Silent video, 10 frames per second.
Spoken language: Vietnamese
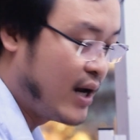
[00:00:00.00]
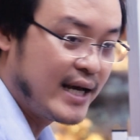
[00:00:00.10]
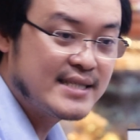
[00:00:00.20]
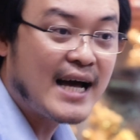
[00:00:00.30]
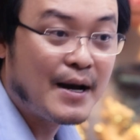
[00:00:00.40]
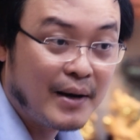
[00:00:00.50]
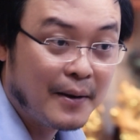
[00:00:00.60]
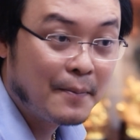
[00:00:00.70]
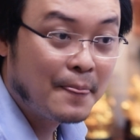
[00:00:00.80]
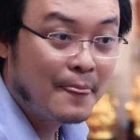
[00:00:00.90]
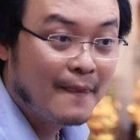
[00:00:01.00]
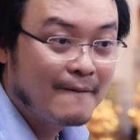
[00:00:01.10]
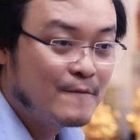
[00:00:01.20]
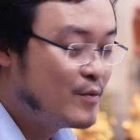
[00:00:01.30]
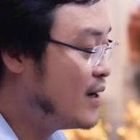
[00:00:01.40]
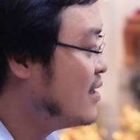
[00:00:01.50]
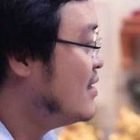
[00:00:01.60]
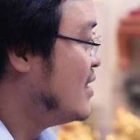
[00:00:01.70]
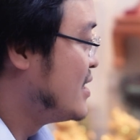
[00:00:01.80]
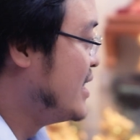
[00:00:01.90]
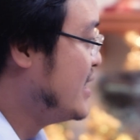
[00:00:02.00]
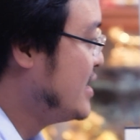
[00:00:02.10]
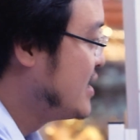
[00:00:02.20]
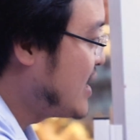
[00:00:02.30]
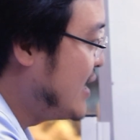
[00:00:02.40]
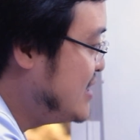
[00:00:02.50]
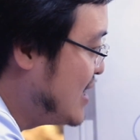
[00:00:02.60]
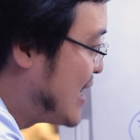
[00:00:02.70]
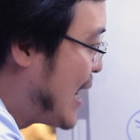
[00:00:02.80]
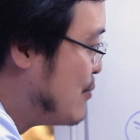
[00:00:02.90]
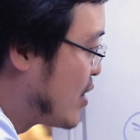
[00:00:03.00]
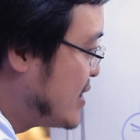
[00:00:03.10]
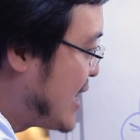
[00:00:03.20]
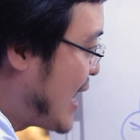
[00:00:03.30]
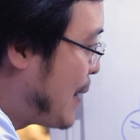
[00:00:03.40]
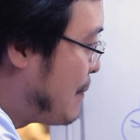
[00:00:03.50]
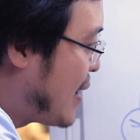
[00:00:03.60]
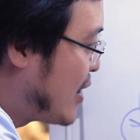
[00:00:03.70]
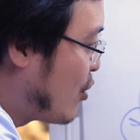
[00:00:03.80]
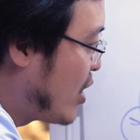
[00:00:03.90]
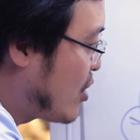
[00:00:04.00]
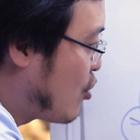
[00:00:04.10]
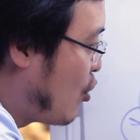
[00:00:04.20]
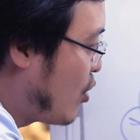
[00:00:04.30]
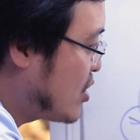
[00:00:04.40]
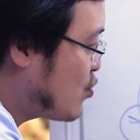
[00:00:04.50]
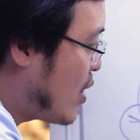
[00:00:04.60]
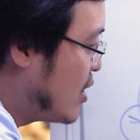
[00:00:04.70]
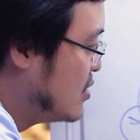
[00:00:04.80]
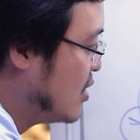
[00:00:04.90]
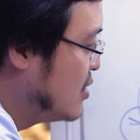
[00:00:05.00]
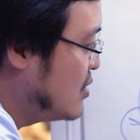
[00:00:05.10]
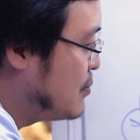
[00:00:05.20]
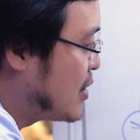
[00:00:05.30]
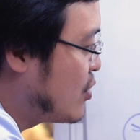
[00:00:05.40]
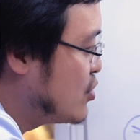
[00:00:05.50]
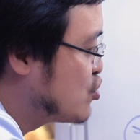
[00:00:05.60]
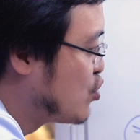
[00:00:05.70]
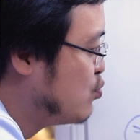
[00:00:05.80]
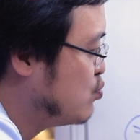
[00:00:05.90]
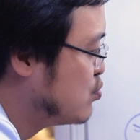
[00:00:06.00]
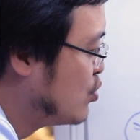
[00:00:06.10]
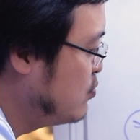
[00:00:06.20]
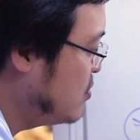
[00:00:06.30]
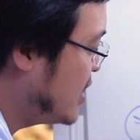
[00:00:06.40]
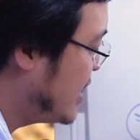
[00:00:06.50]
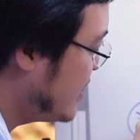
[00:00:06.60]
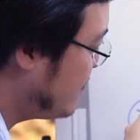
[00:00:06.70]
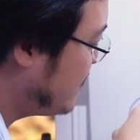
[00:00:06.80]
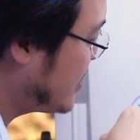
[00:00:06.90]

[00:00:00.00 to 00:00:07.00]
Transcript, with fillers: Tuế là ánh xạ mà, đúng không ạ? Thì anh chị làm một cái nhà mà nó lại có cái tọa hướng mà nó lại trùng đúng khít